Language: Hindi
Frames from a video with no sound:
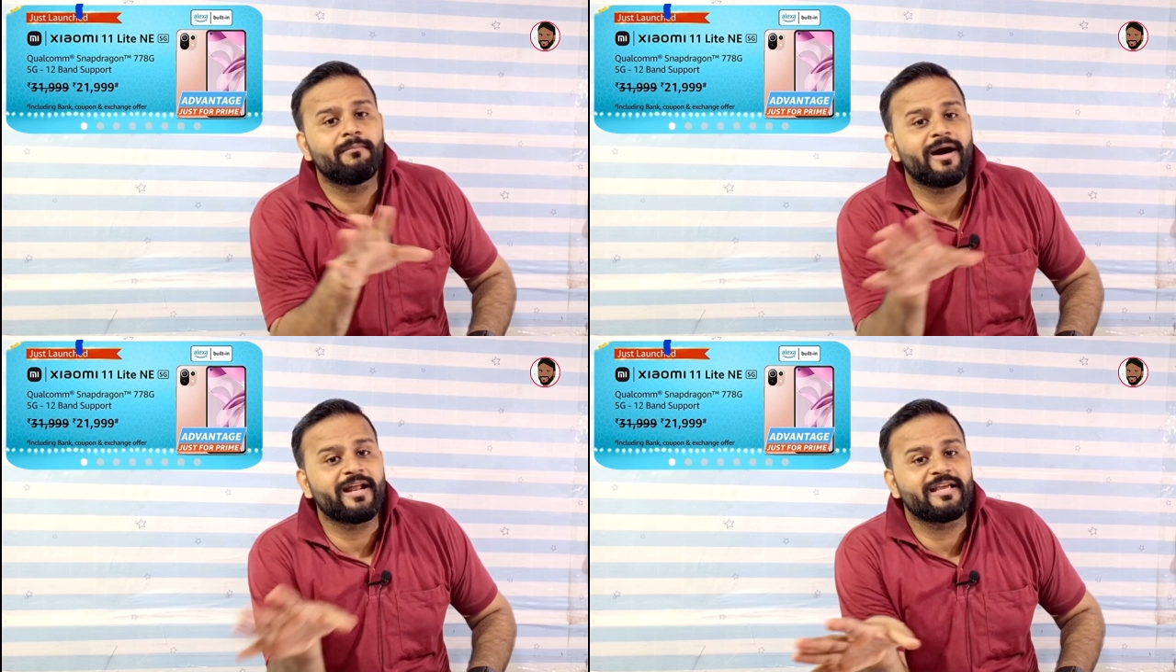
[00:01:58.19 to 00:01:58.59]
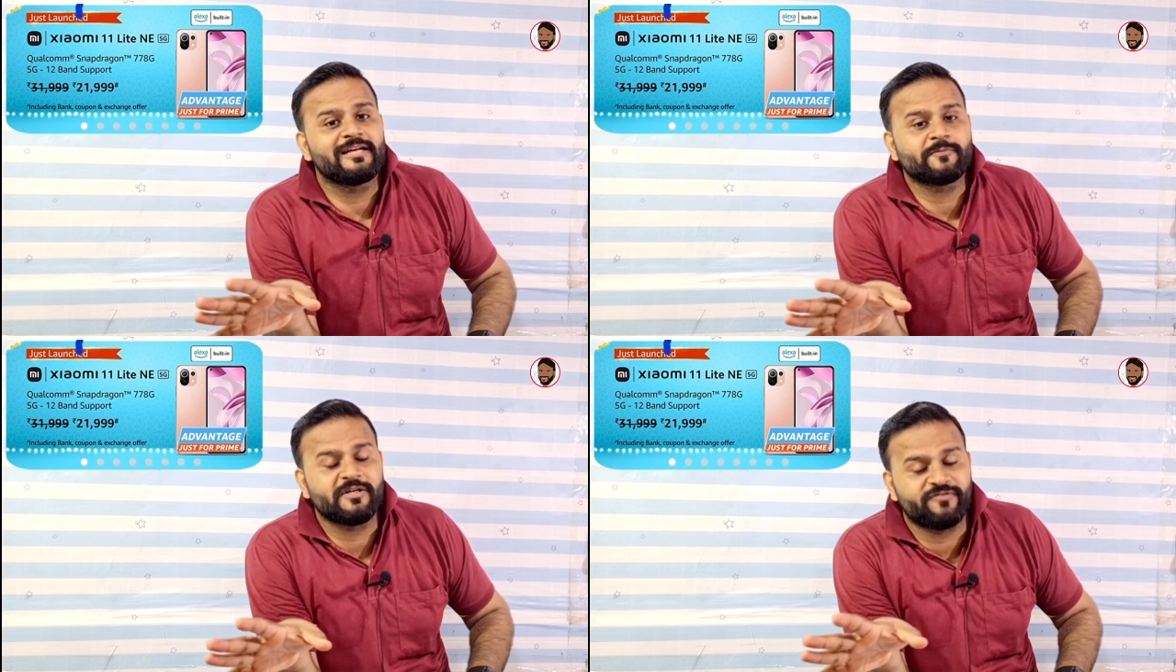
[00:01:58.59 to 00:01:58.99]
12 के
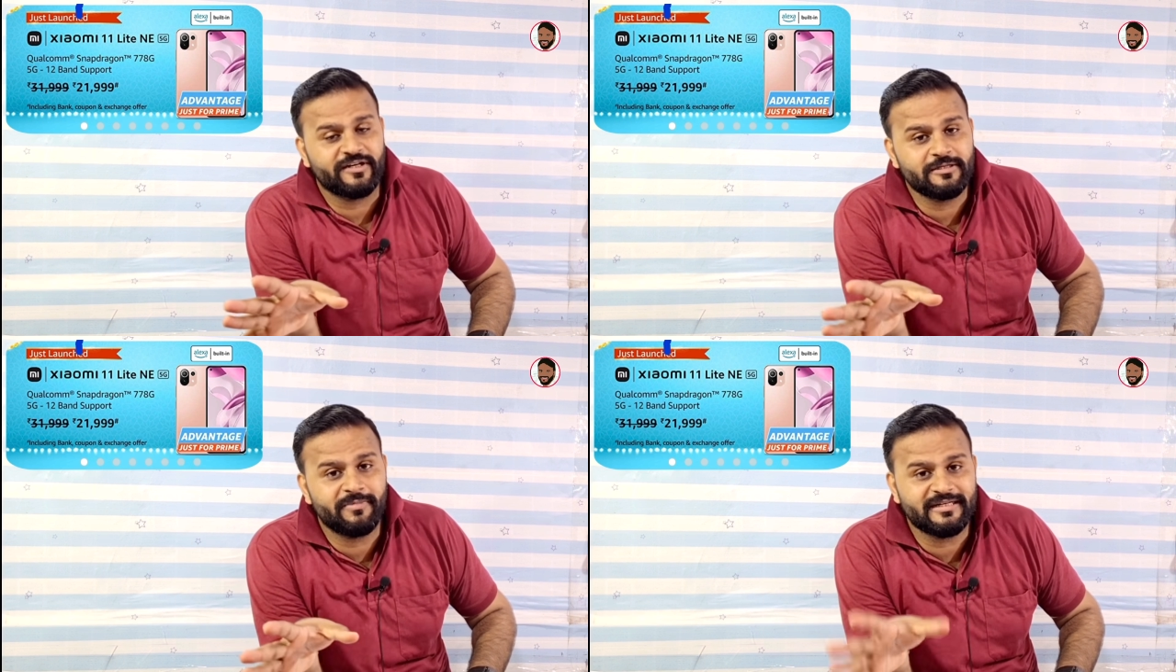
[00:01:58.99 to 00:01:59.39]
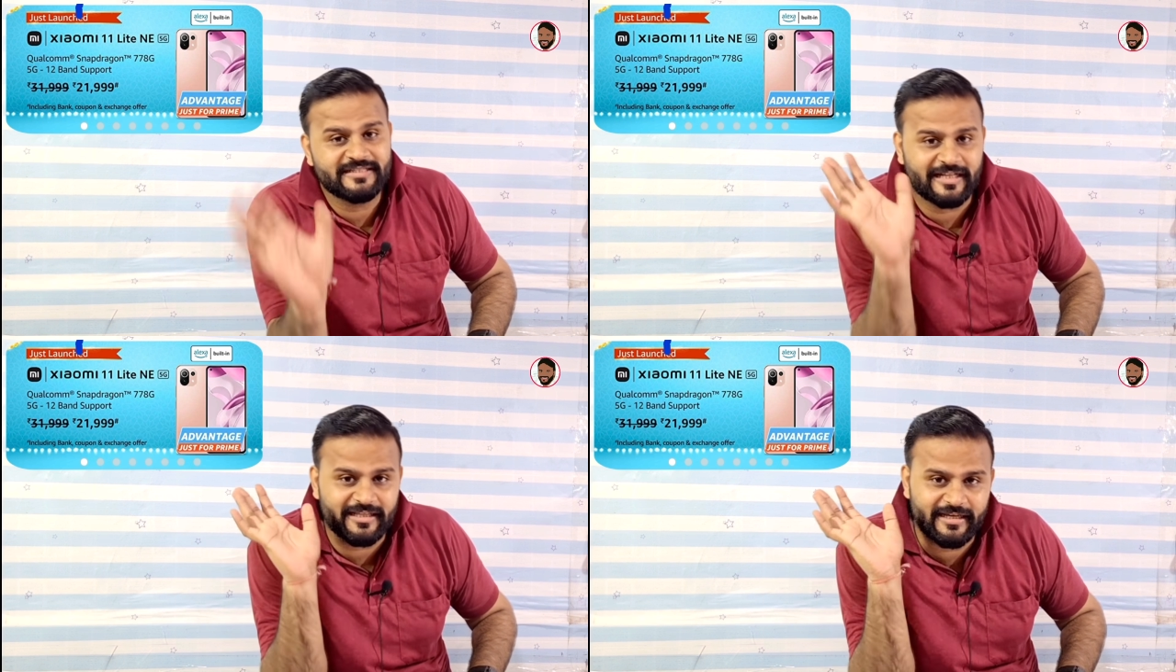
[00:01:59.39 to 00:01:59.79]
आसपास 5G
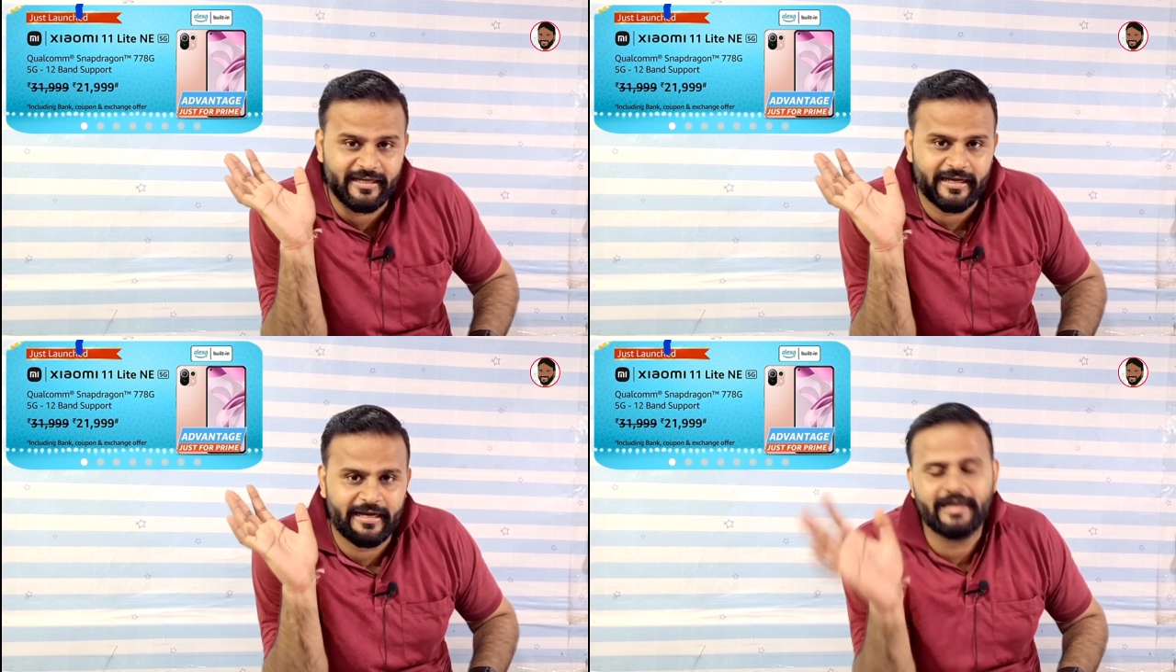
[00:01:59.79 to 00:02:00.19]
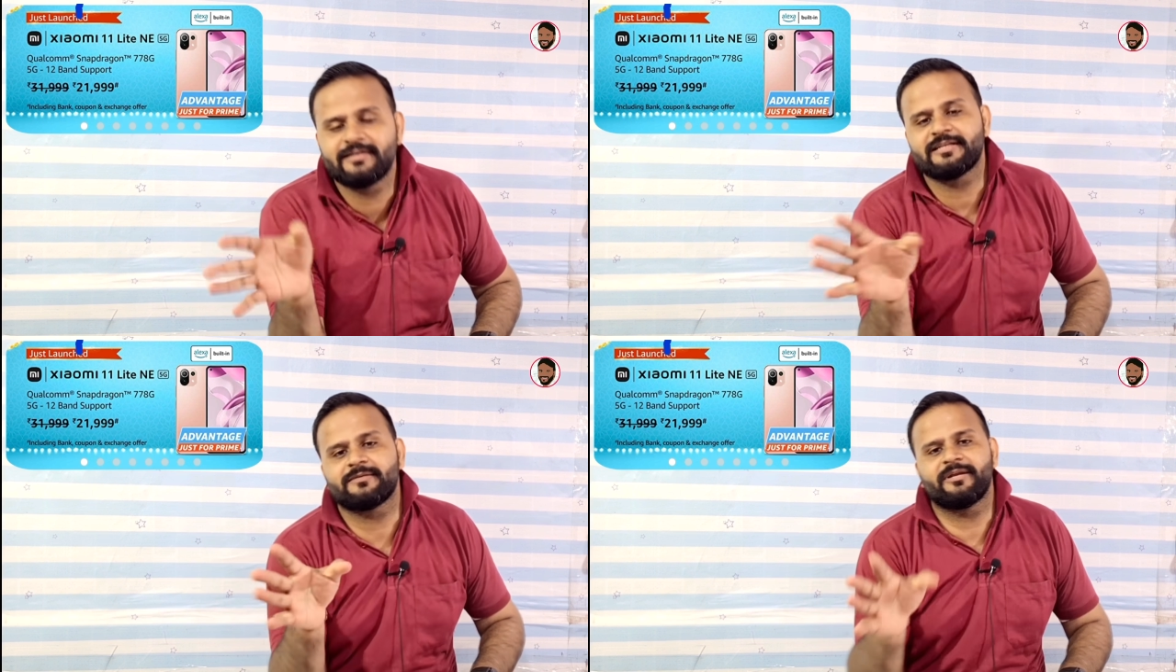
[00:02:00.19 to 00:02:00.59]
बैंड्स आते हैं
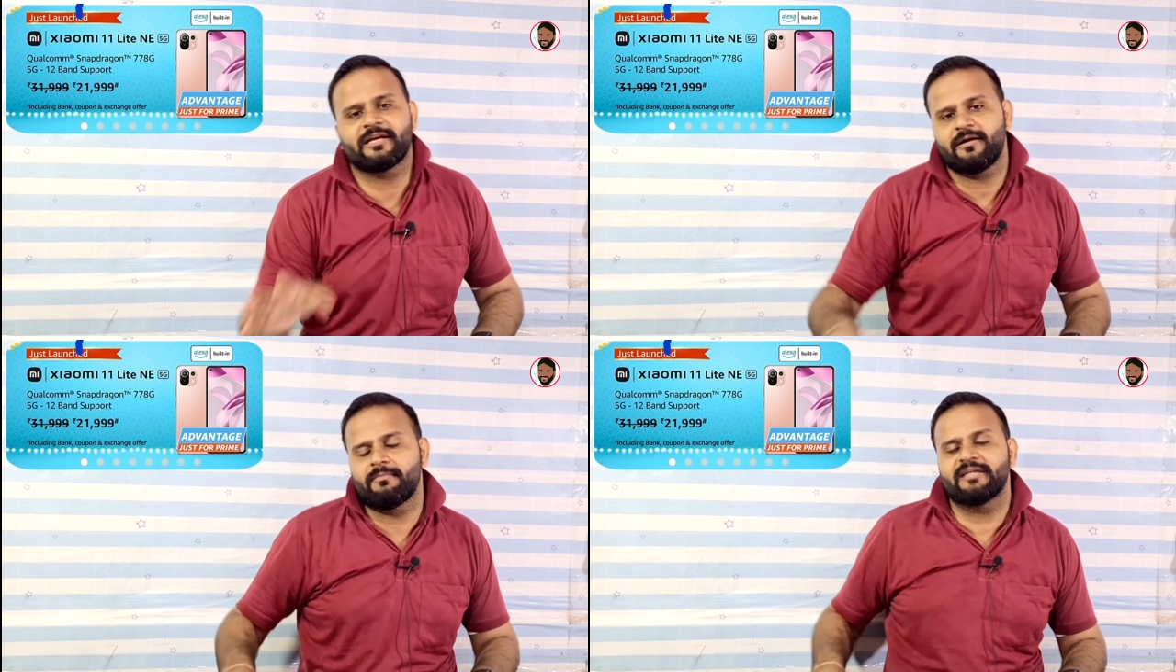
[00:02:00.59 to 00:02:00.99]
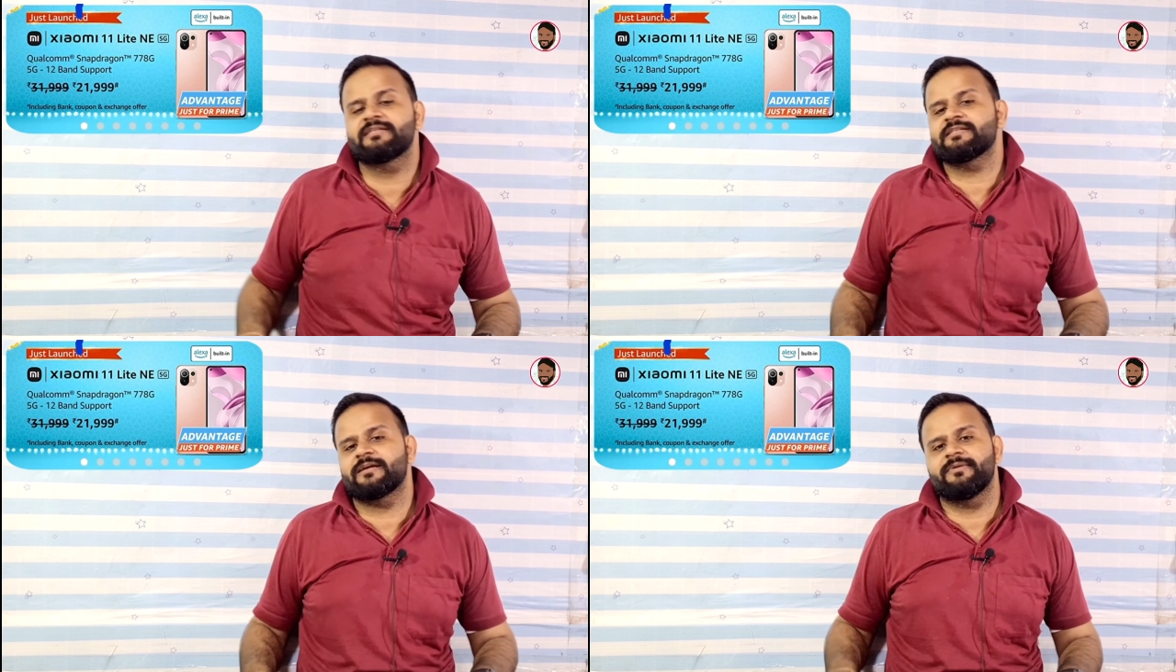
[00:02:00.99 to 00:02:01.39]
एंड जैसे मैंने कहा
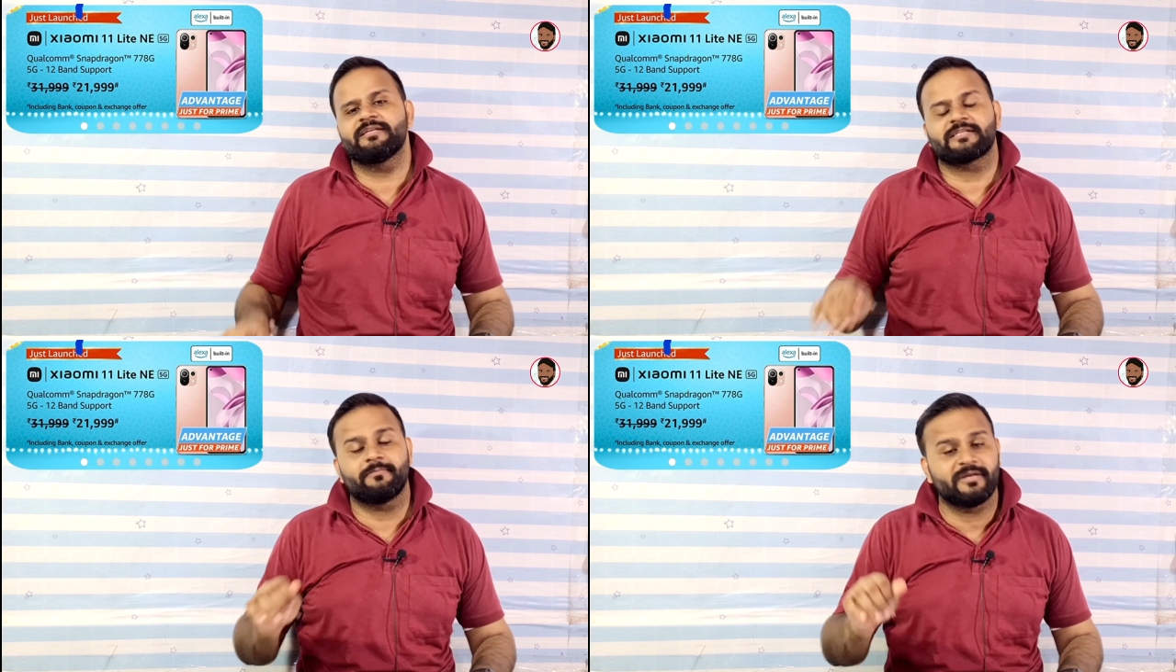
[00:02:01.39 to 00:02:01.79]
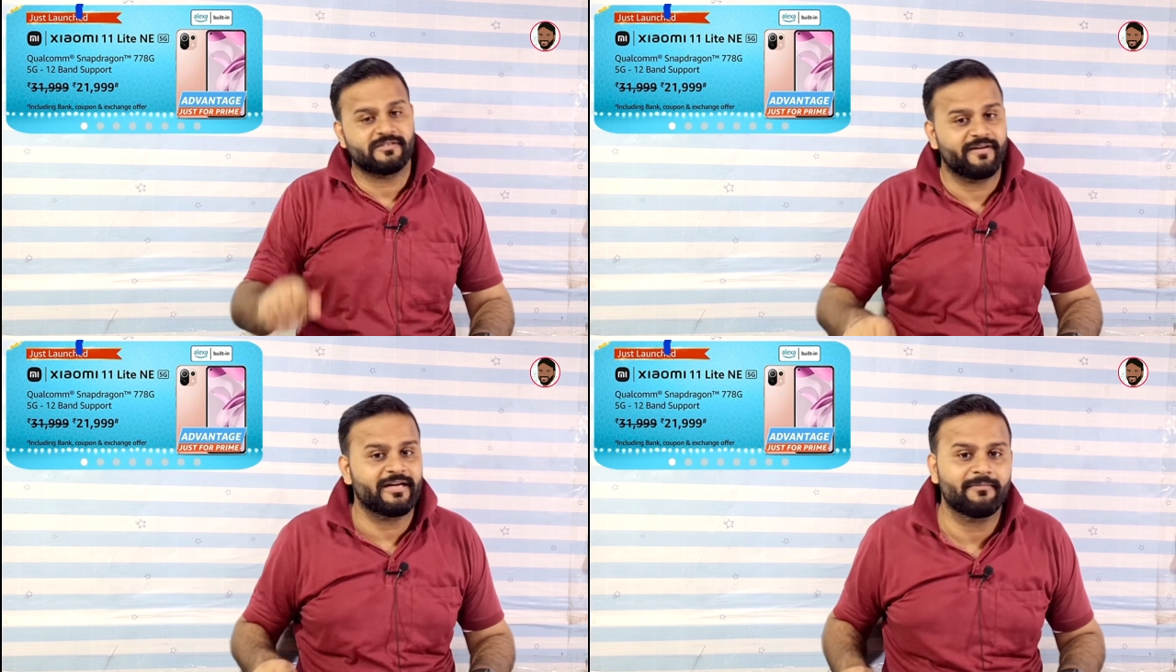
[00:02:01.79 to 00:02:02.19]
22000 में इसका
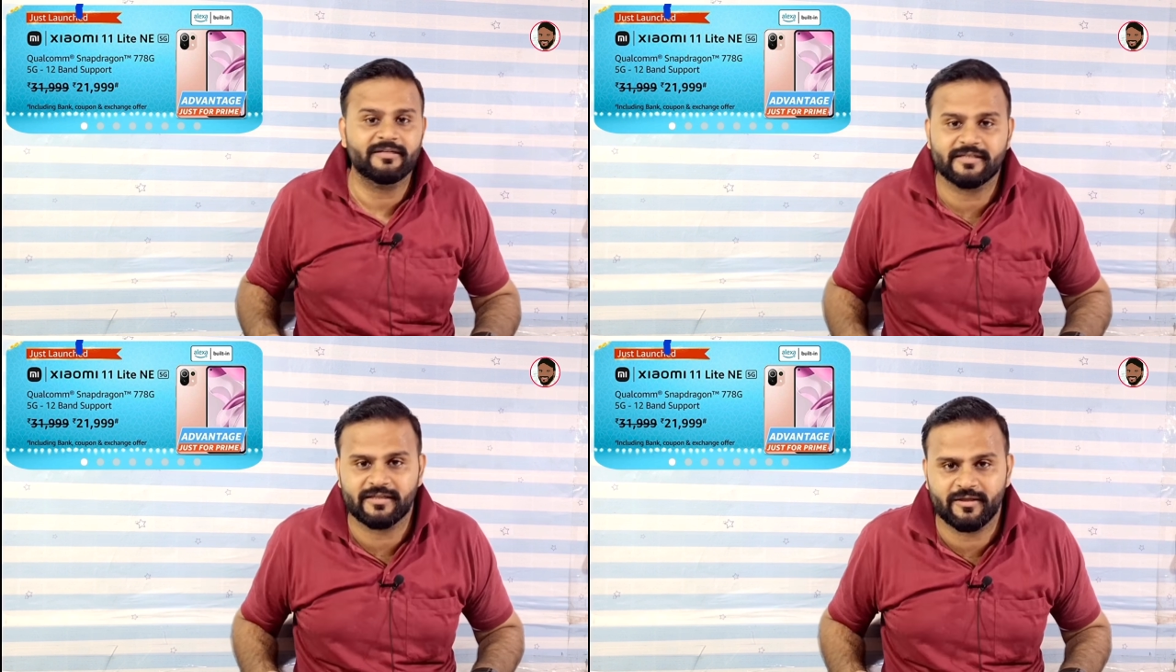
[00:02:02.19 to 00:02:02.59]
बेस वेरिएंट आप ले